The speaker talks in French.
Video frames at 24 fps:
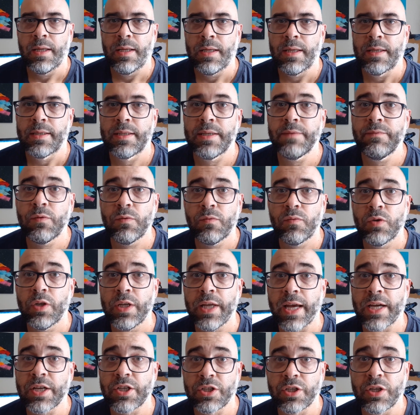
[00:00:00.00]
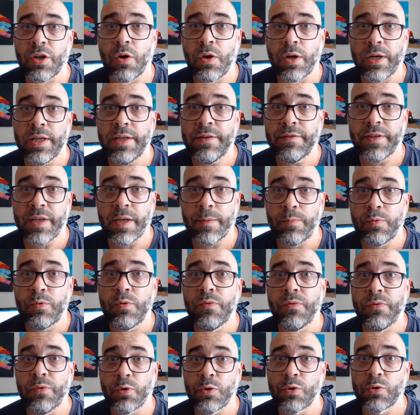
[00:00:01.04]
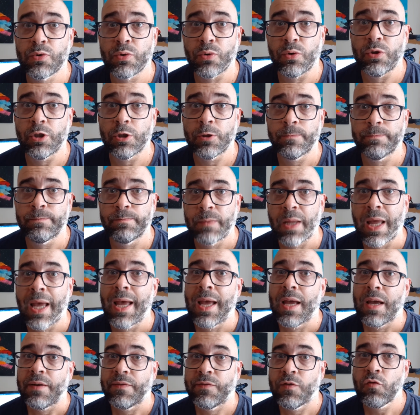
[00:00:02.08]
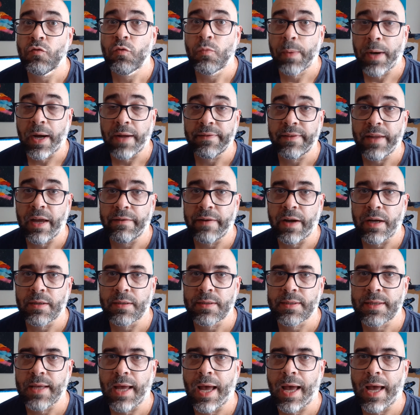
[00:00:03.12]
Si vous voulez acheter un livre qui est plus vieux que ceux-là, il faut vous prendre d'avance.